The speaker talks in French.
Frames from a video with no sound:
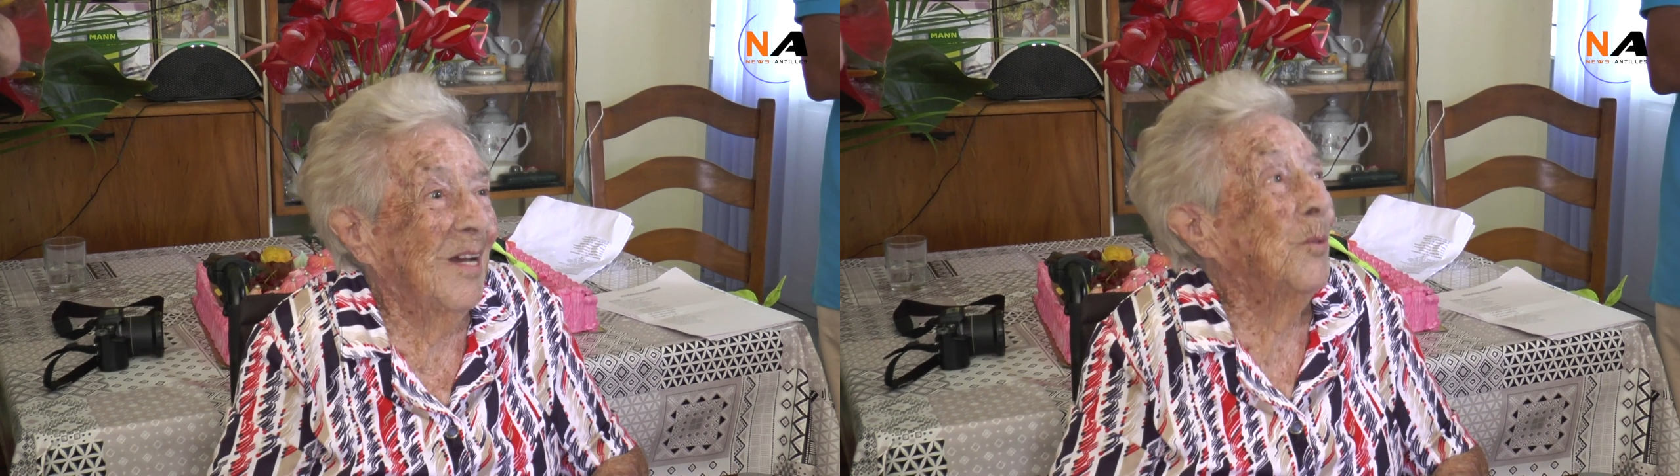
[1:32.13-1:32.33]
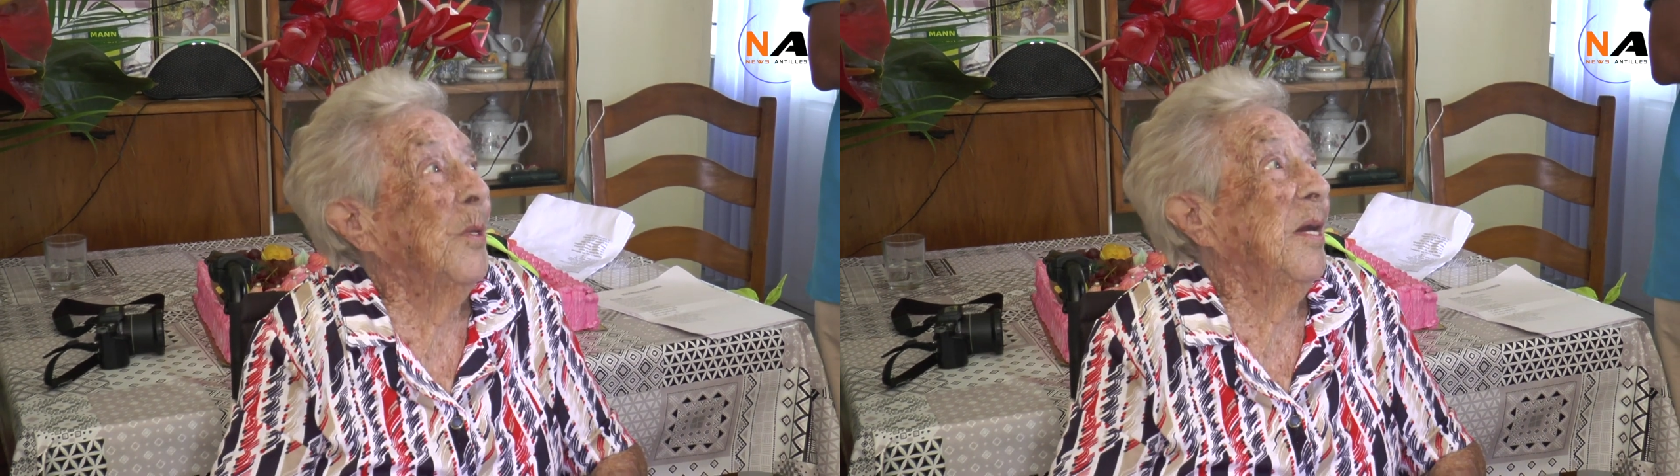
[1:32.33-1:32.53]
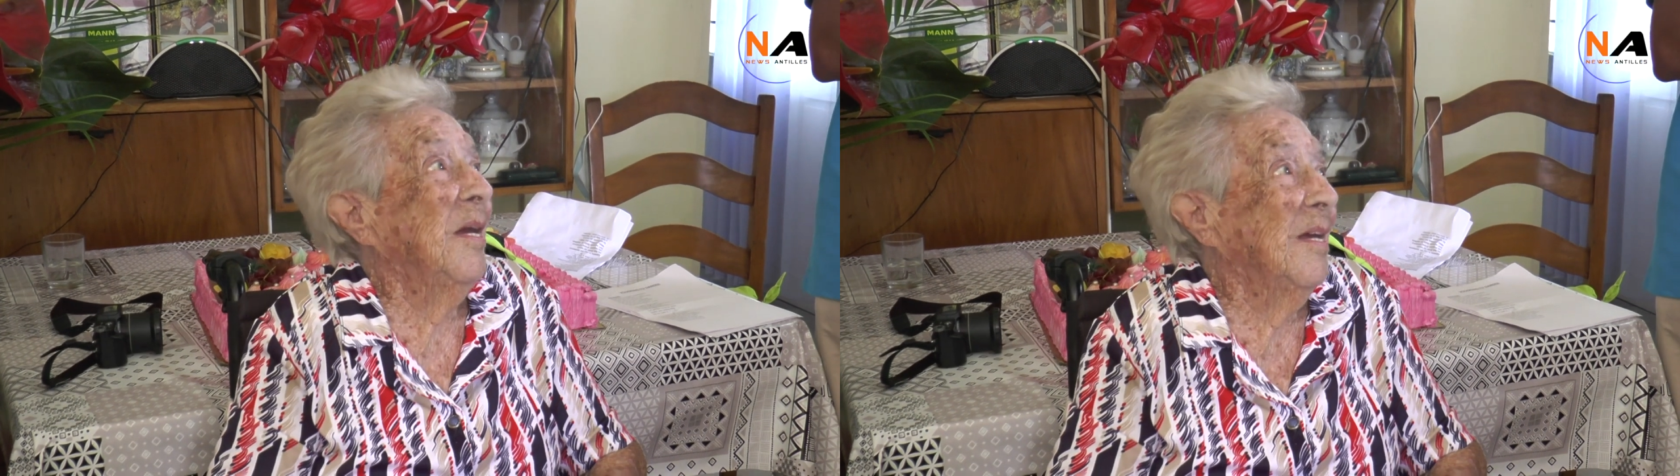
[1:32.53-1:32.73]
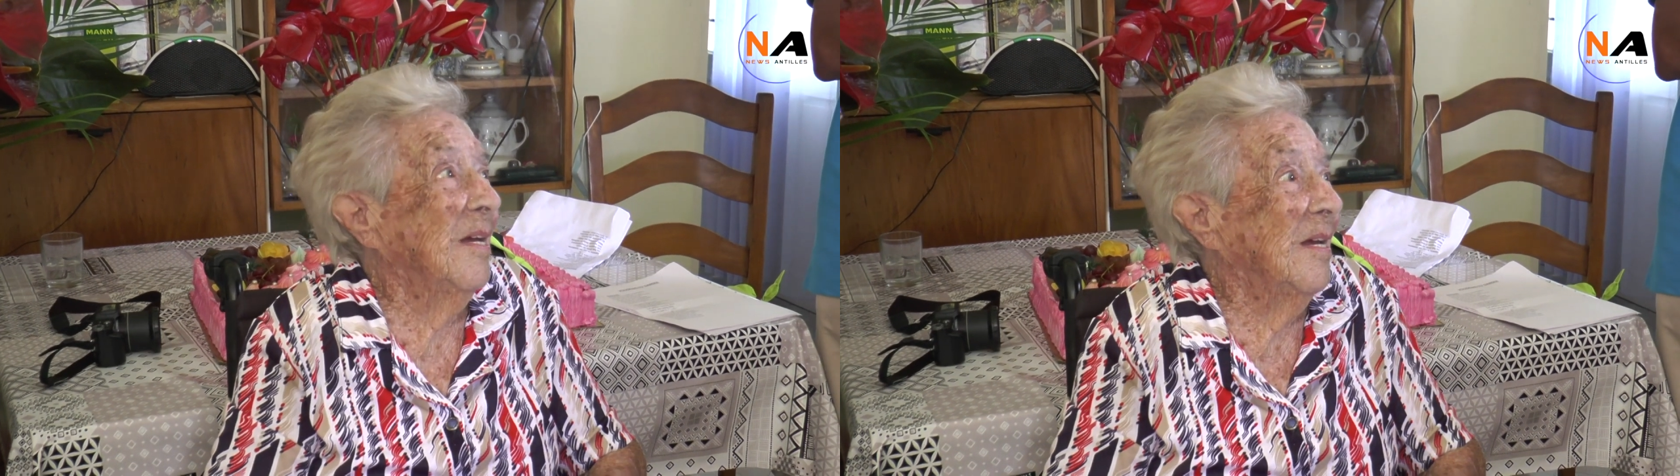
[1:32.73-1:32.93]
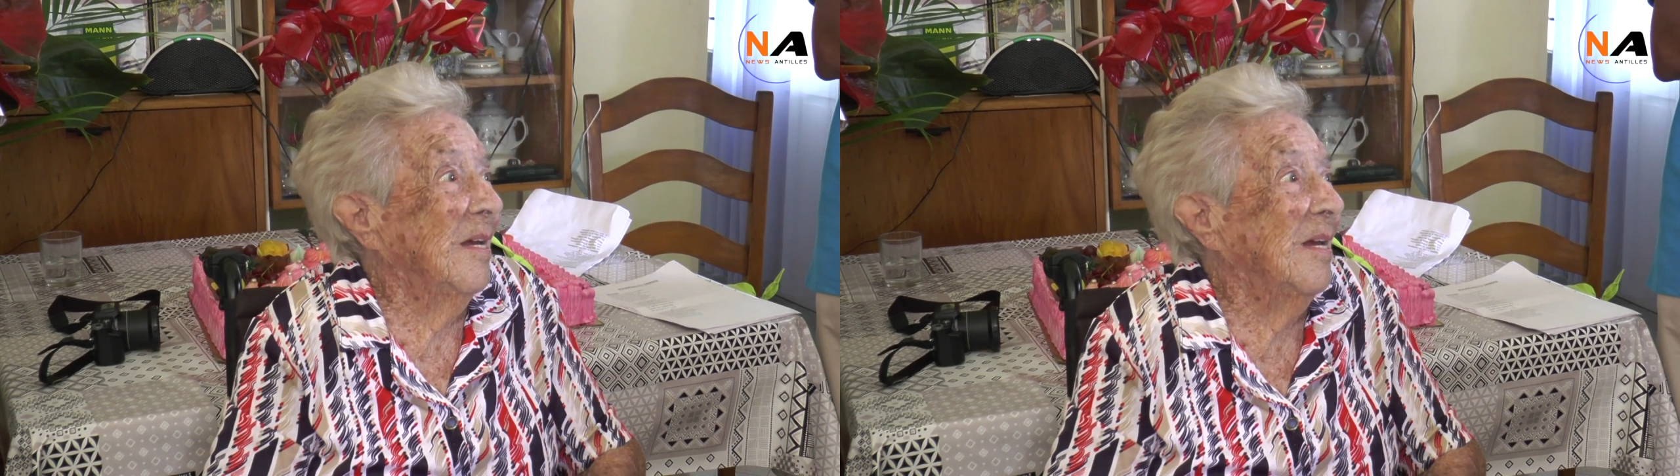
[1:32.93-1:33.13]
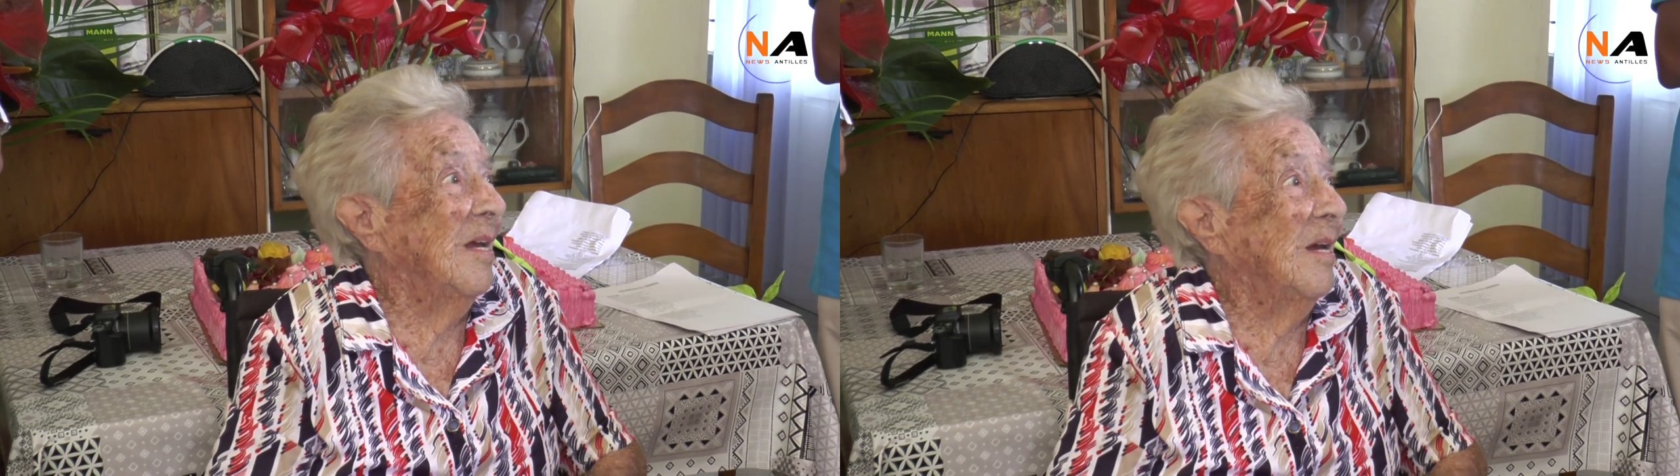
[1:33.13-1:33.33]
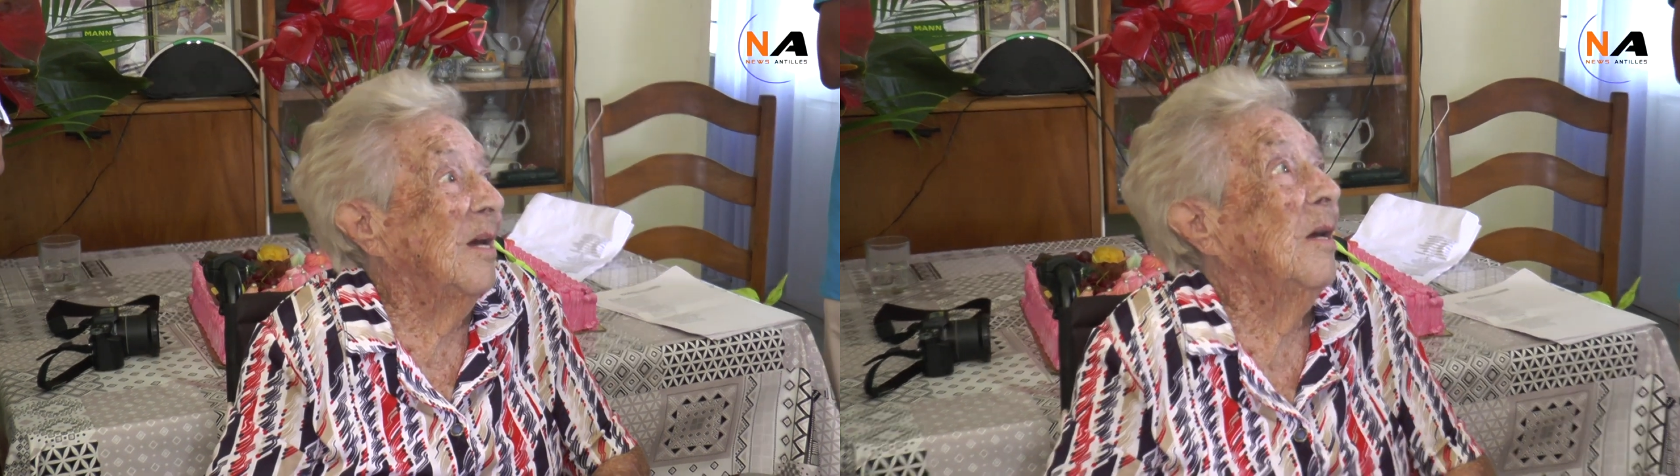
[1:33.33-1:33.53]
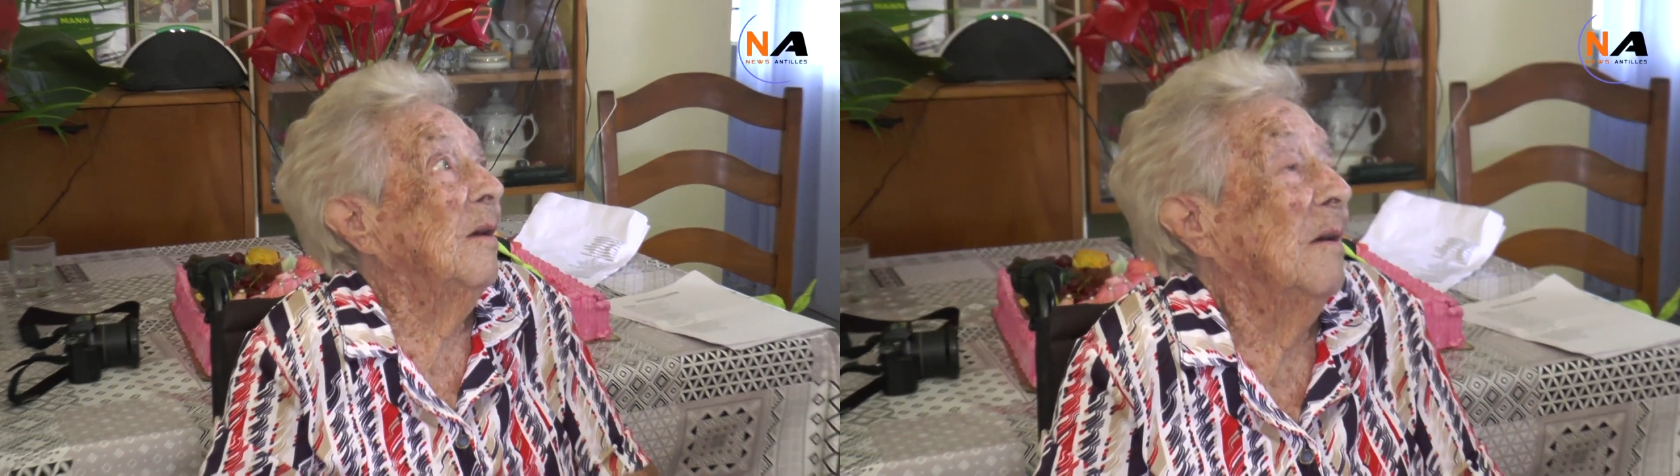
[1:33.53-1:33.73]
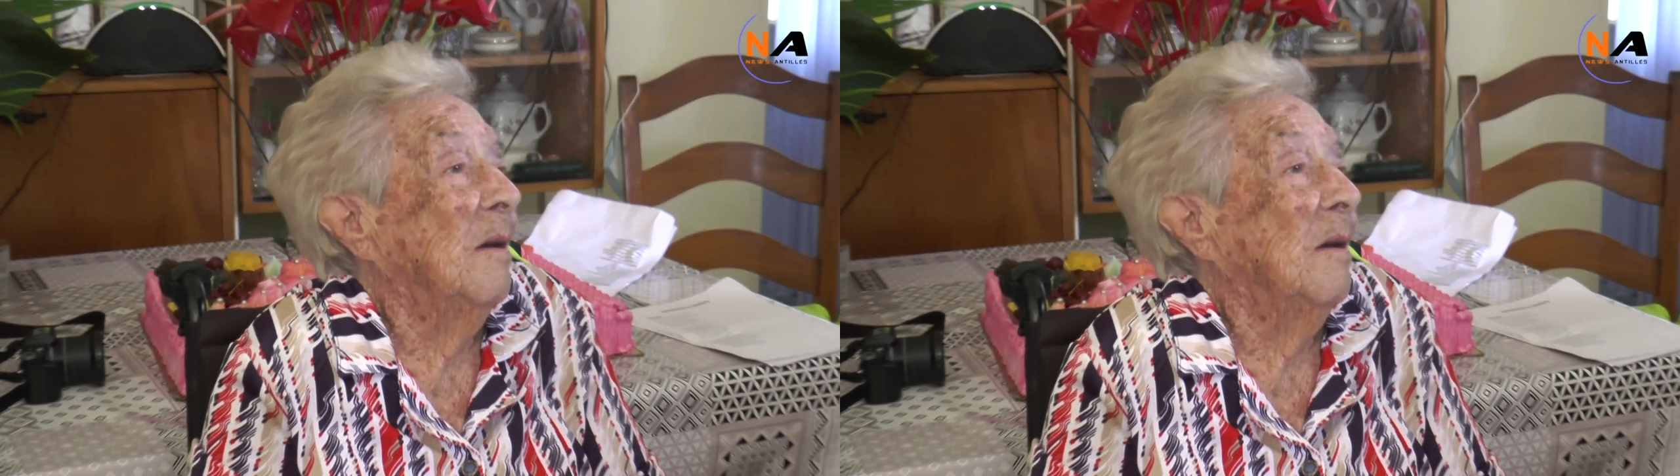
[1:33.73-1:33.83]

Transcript: Oui. Un homme célèbre, alors.